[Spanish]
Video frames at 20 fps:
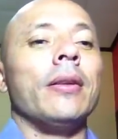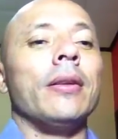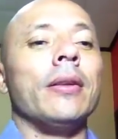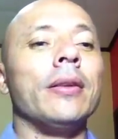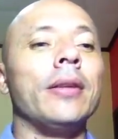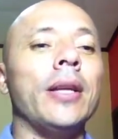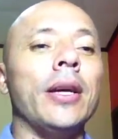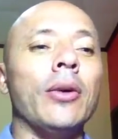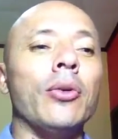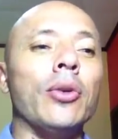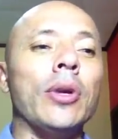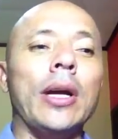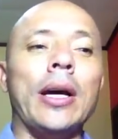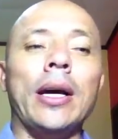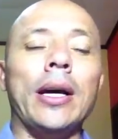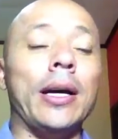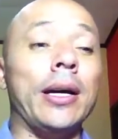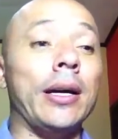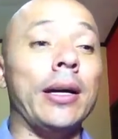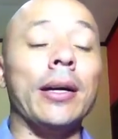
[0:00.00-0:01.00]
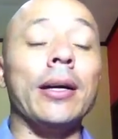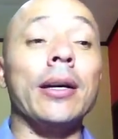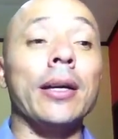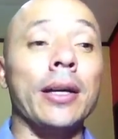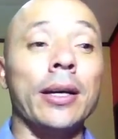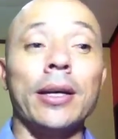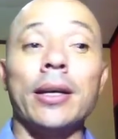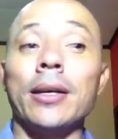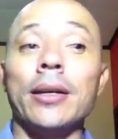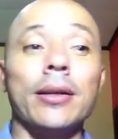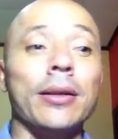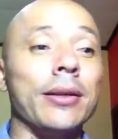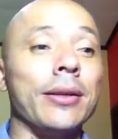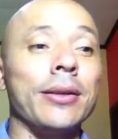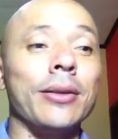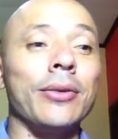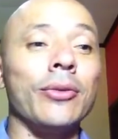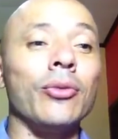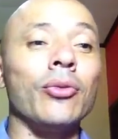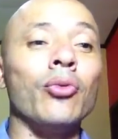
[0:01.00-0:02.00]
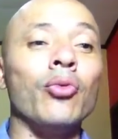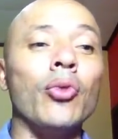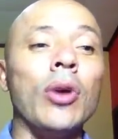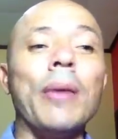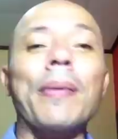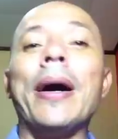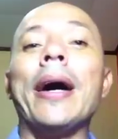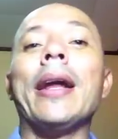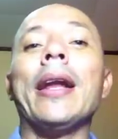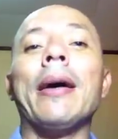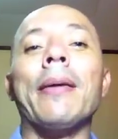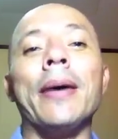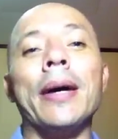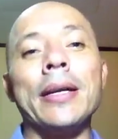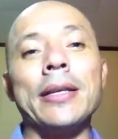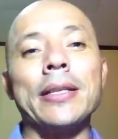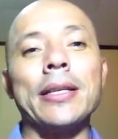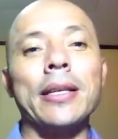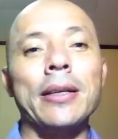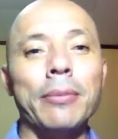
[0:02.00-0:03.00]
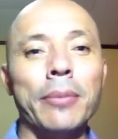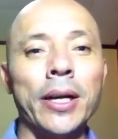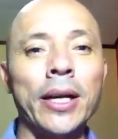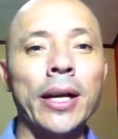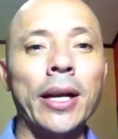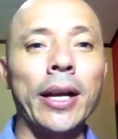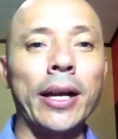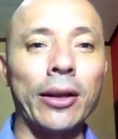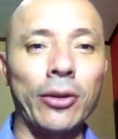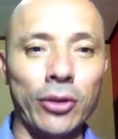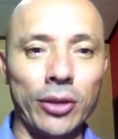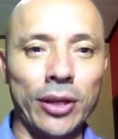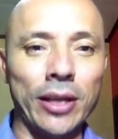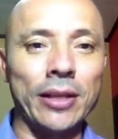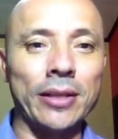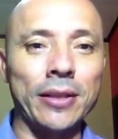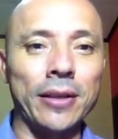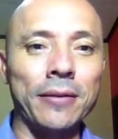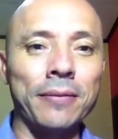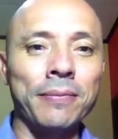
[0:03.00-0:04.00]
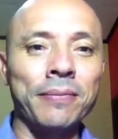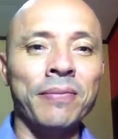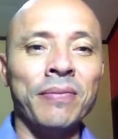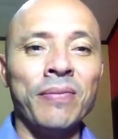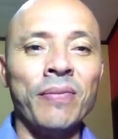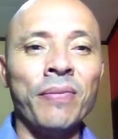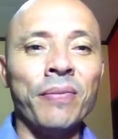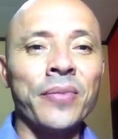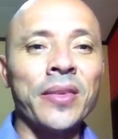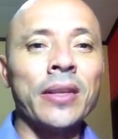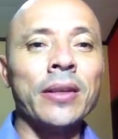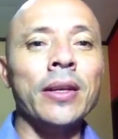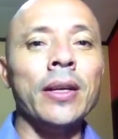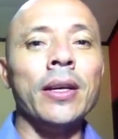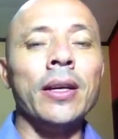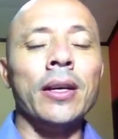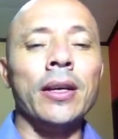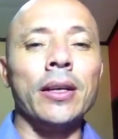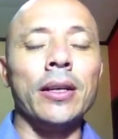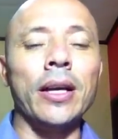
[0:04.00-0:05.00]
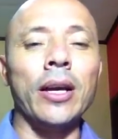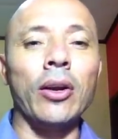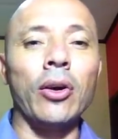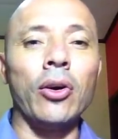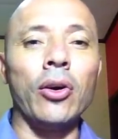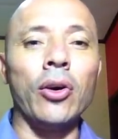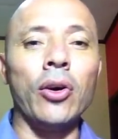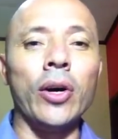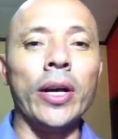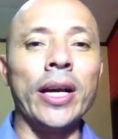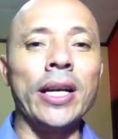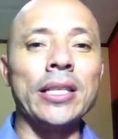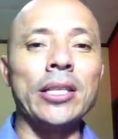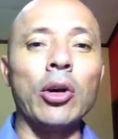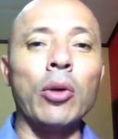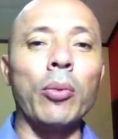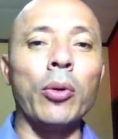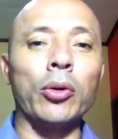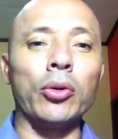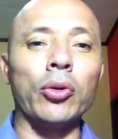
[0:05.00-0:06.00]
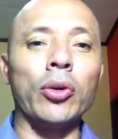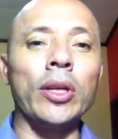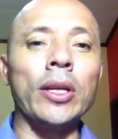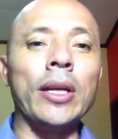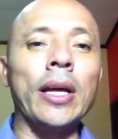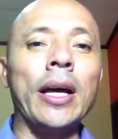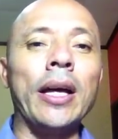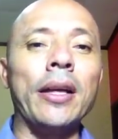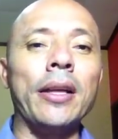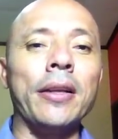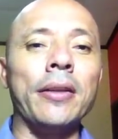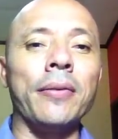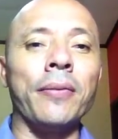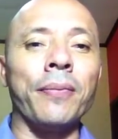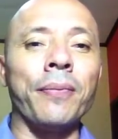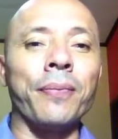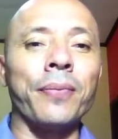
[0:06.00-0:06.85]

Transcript: de una eh, nueva alabanza, valga la redundancia. Quiero en esta oportunidad